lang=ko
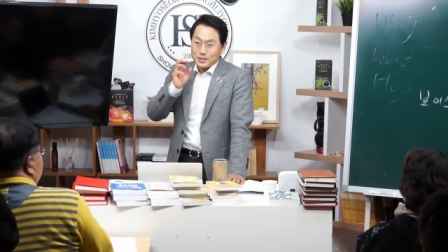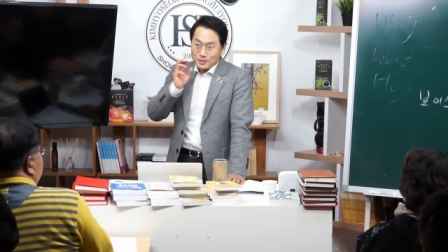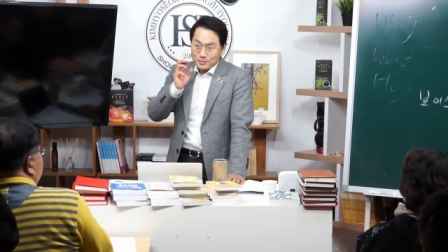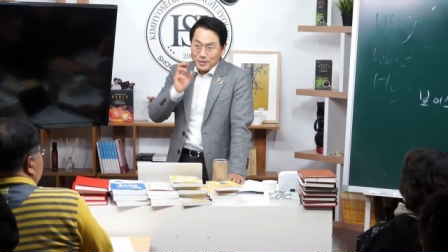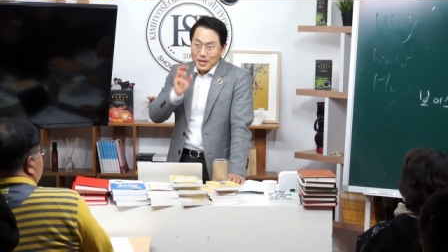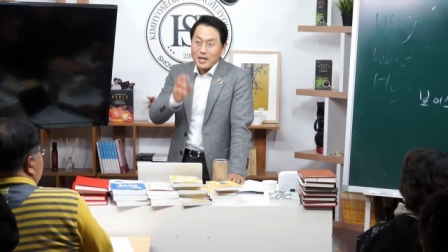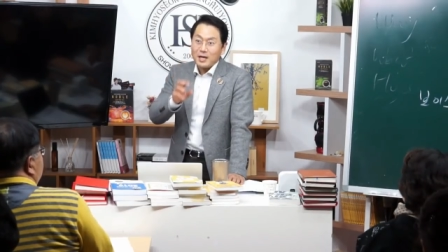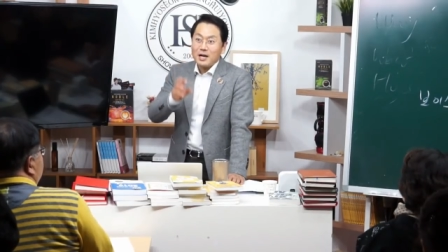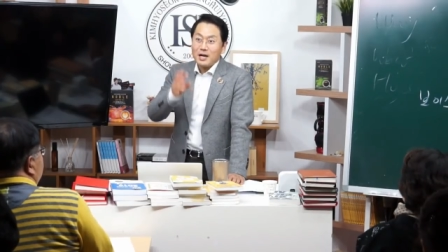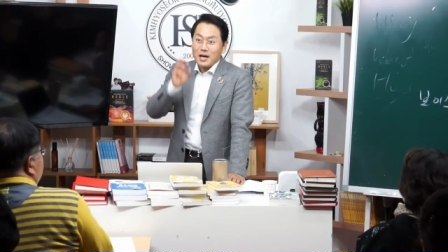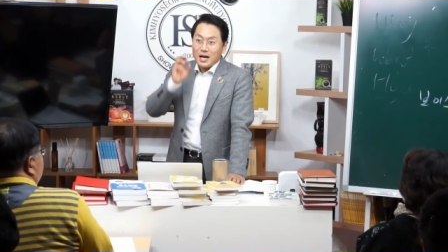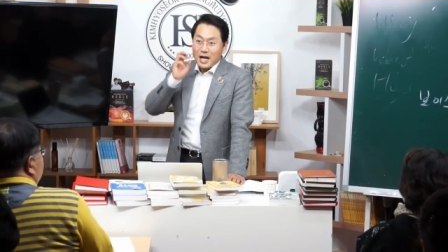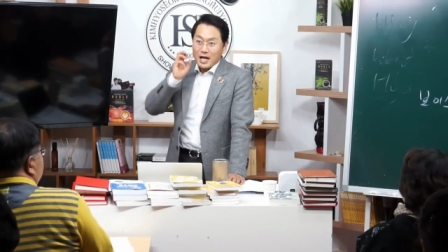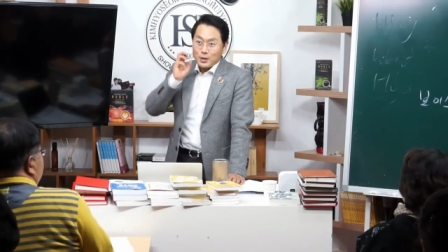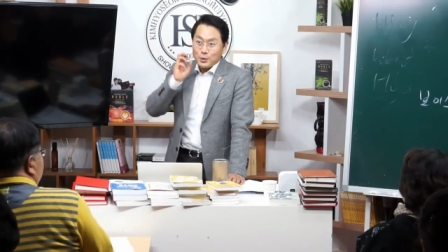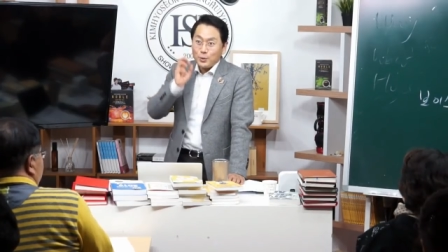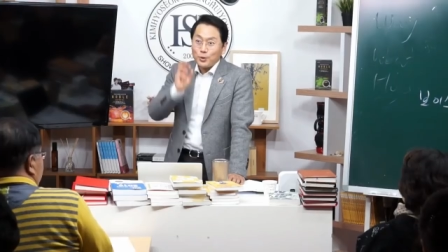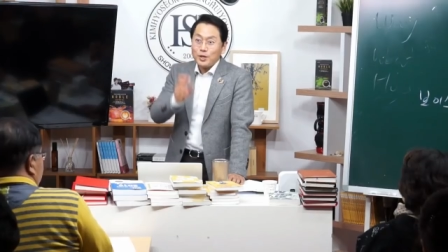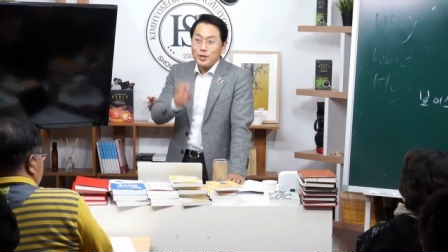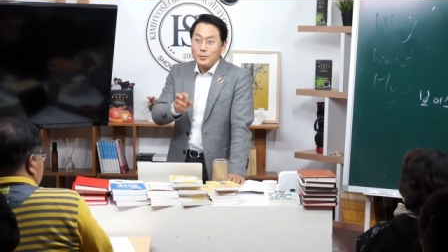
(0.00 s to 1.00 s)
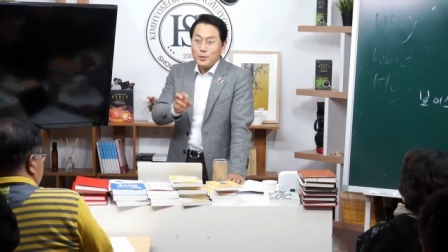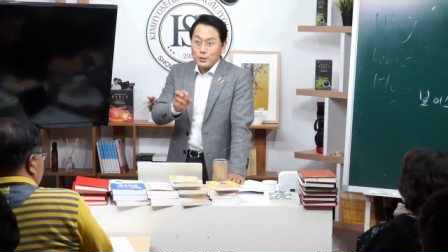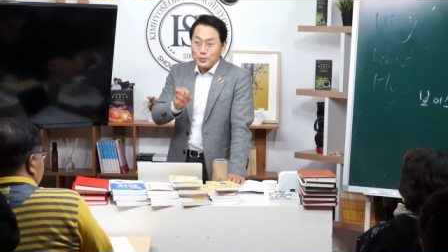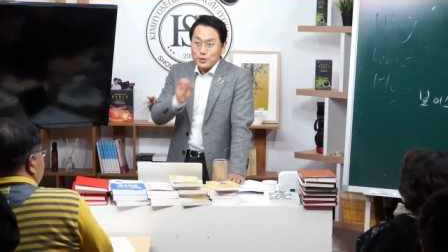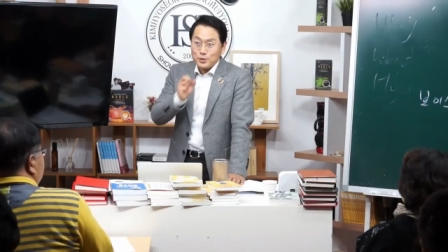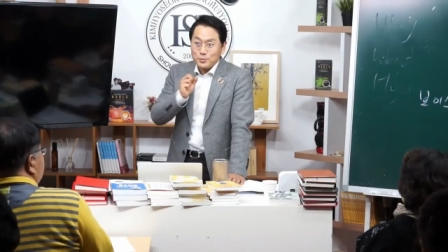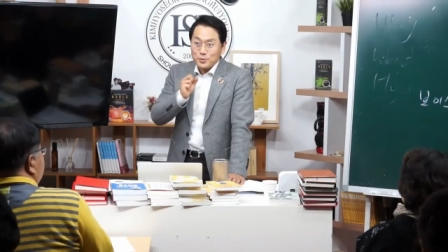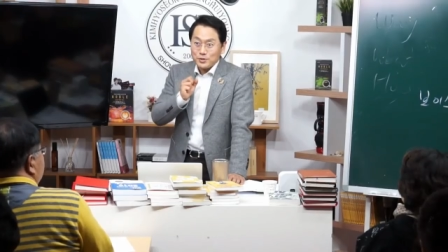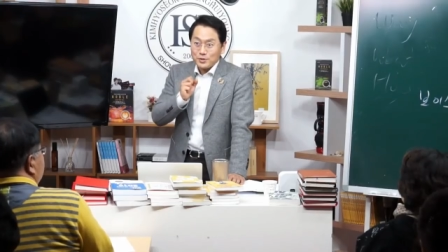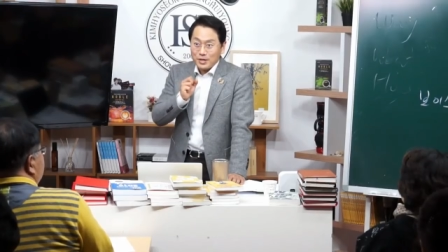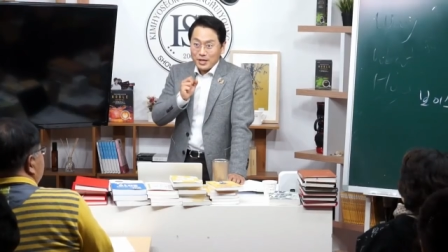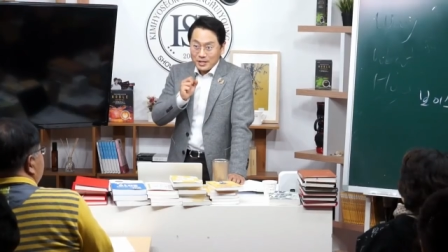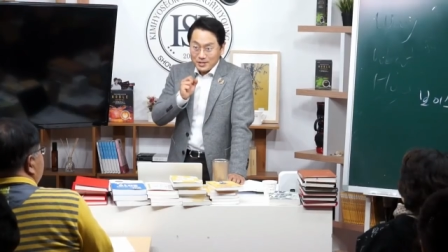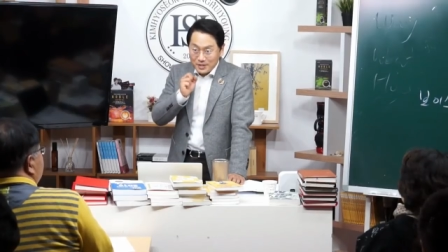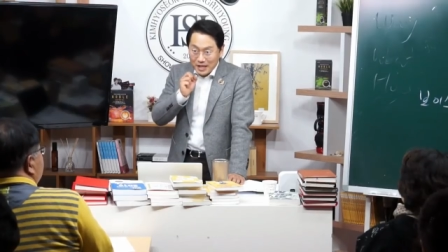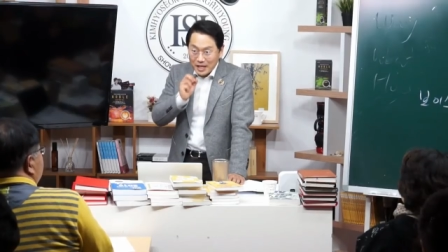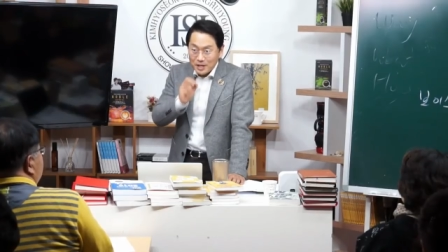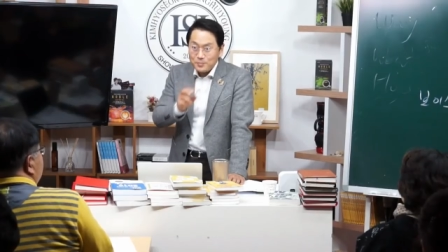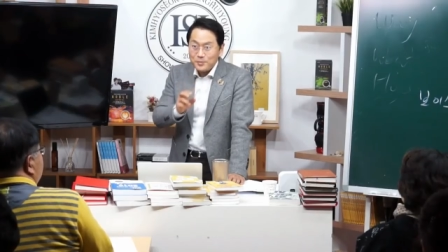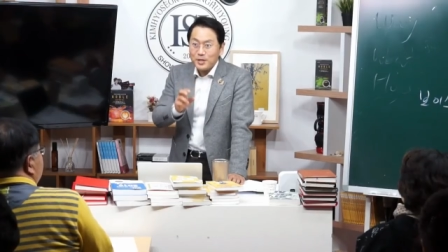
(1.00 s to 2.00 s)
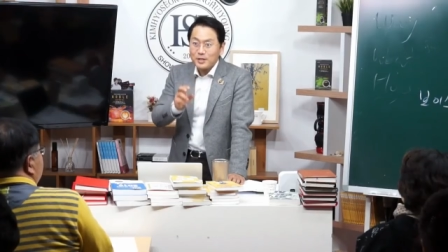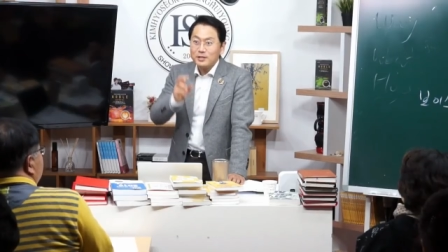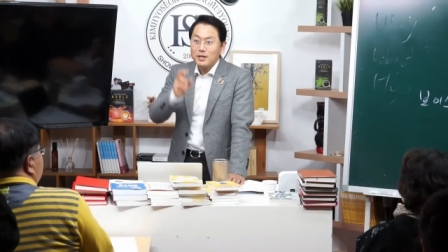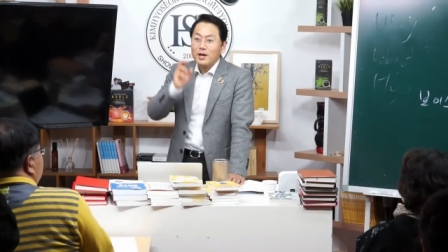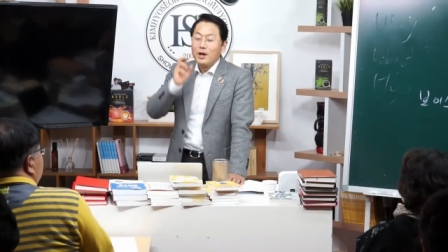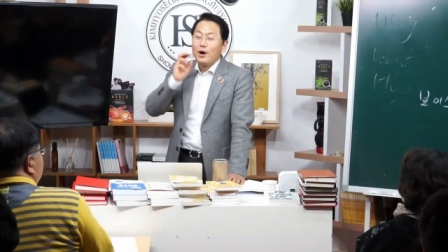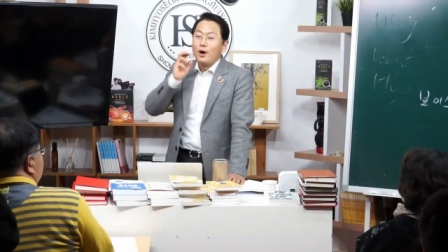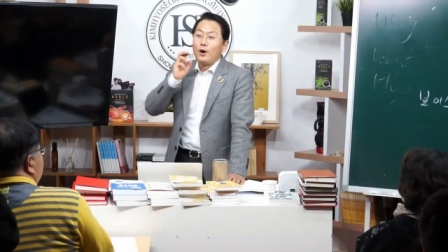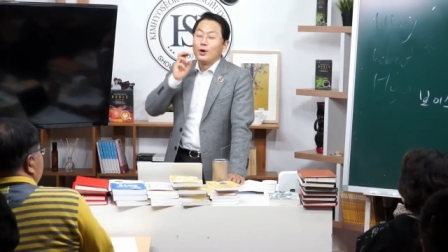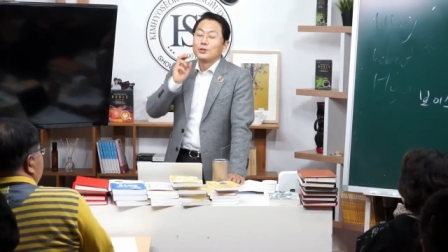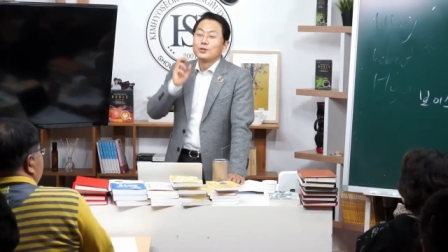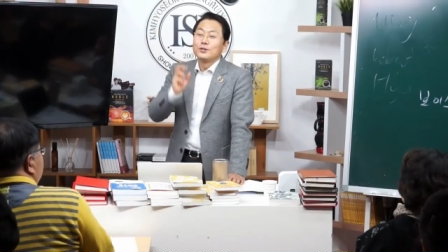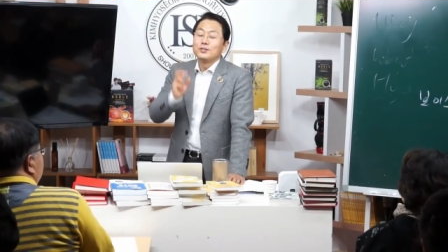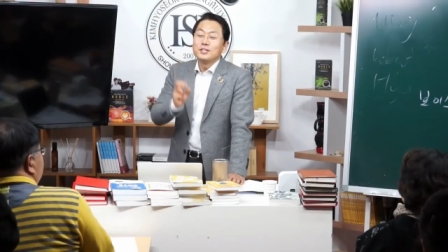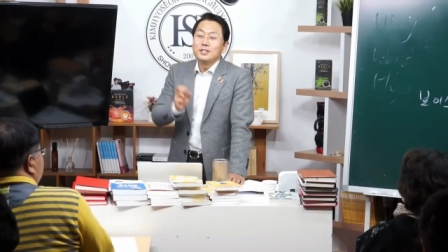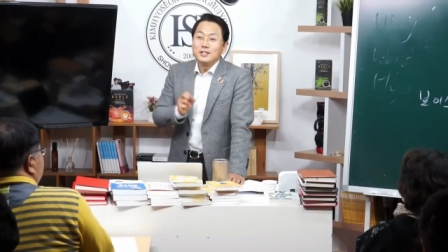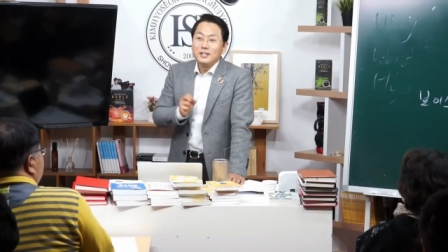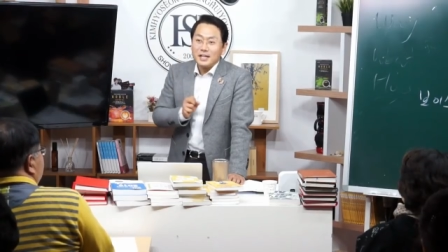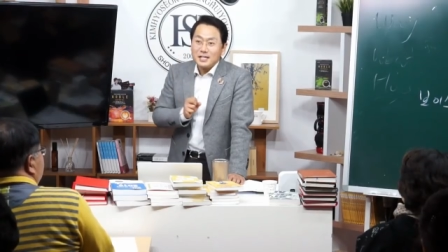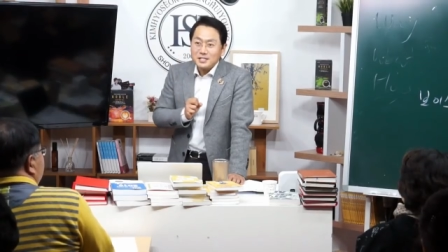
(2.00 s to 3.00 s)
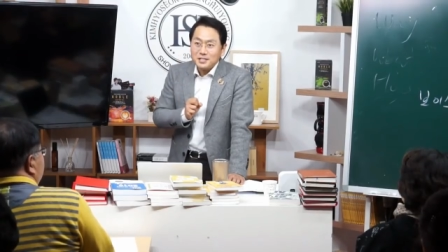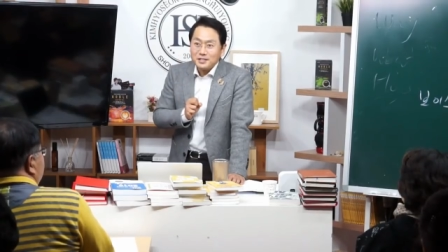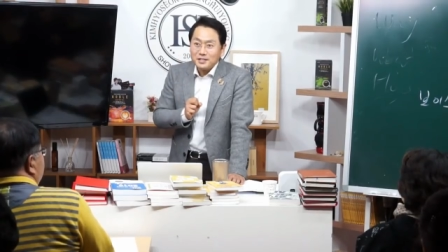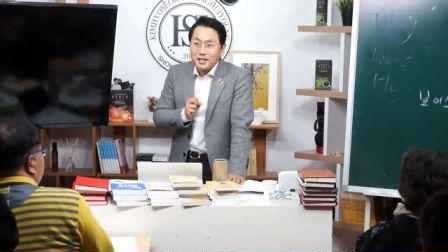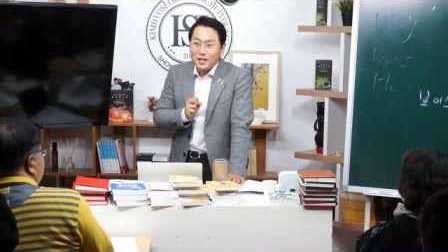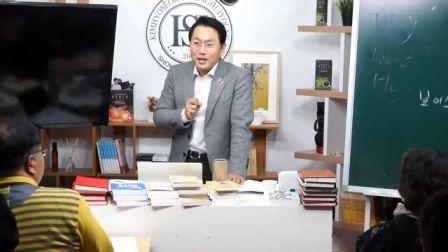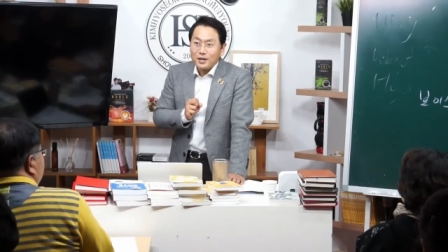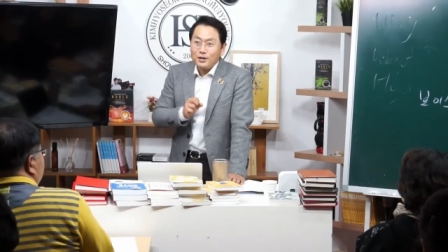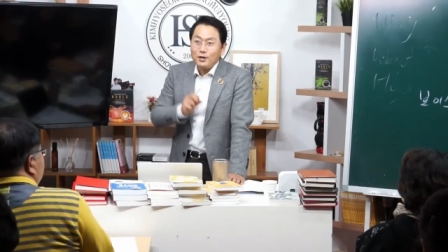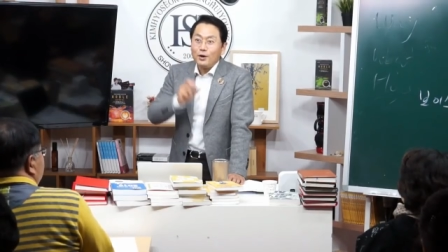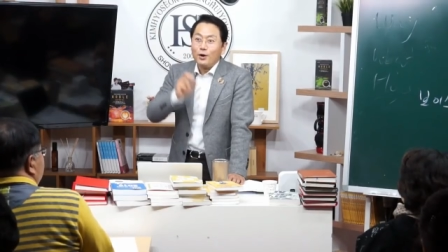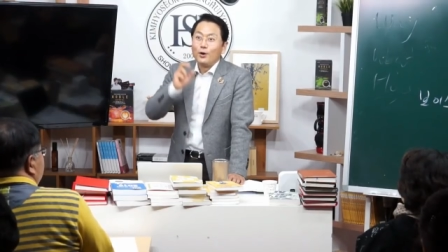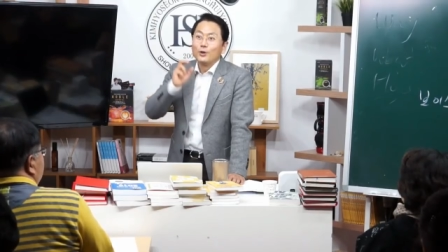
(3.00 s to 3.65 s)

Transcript: 말, 아, 요리를 배우고 싶어 전화하시고 아니면 어떤 일을 하시는데요?